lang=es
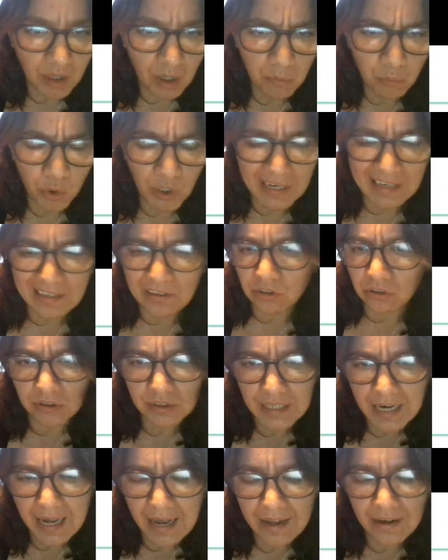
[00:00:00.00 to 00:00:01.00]
por el
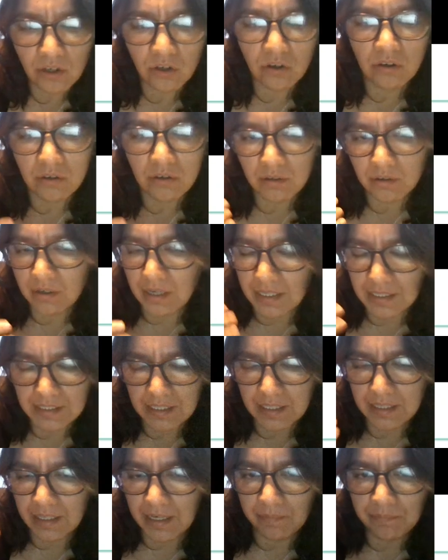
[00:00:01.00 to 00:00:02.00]
contrario,
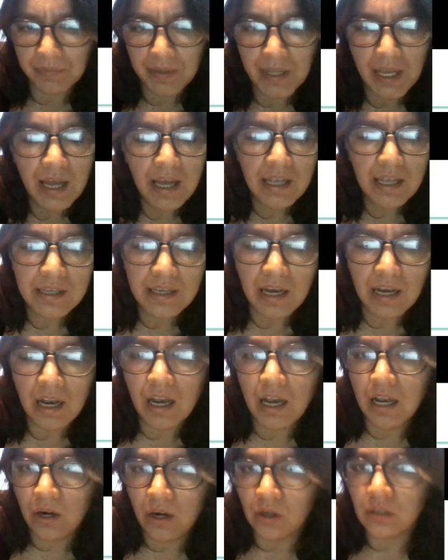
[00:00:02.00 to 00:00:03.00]
etcétera
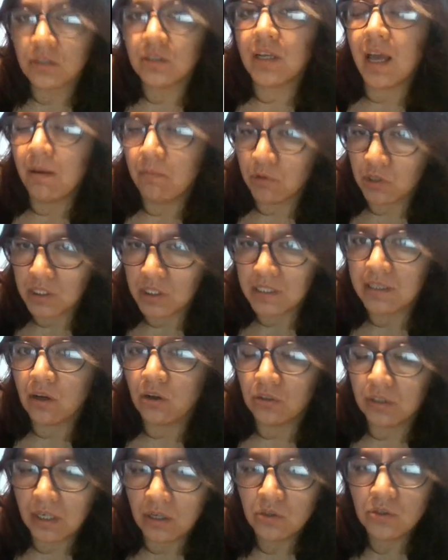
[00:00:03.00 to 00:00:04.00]
ya los hemos estado
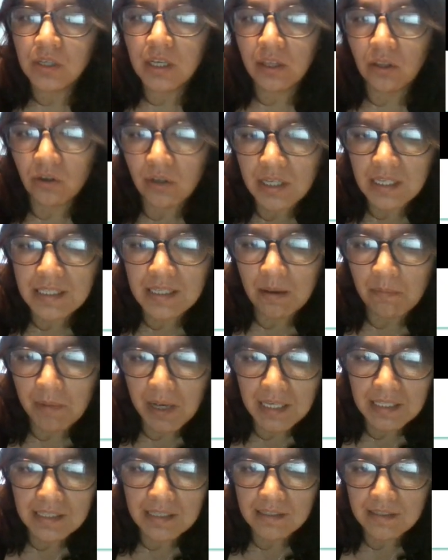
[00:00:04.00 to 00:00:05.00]
traduciendo, quizá
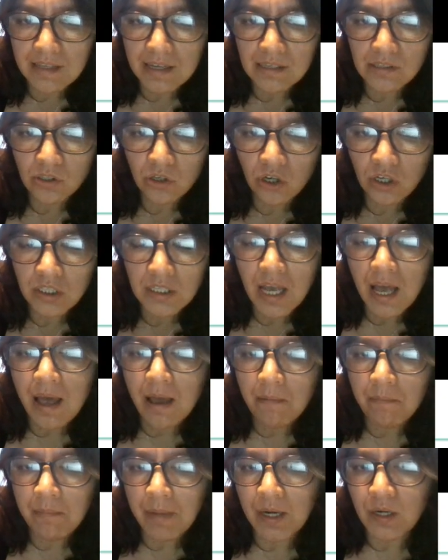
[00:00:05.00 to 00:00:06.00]
más estas dos,
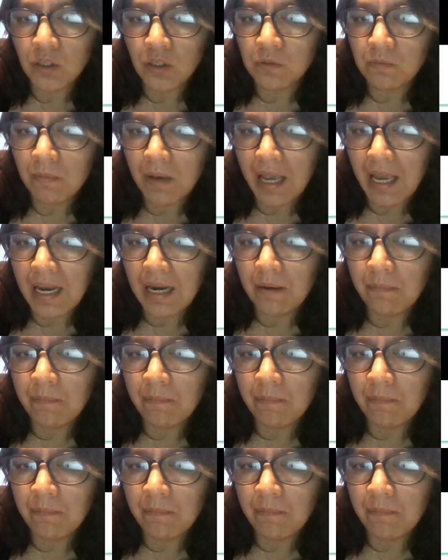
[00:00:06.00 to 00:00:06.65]
menos men,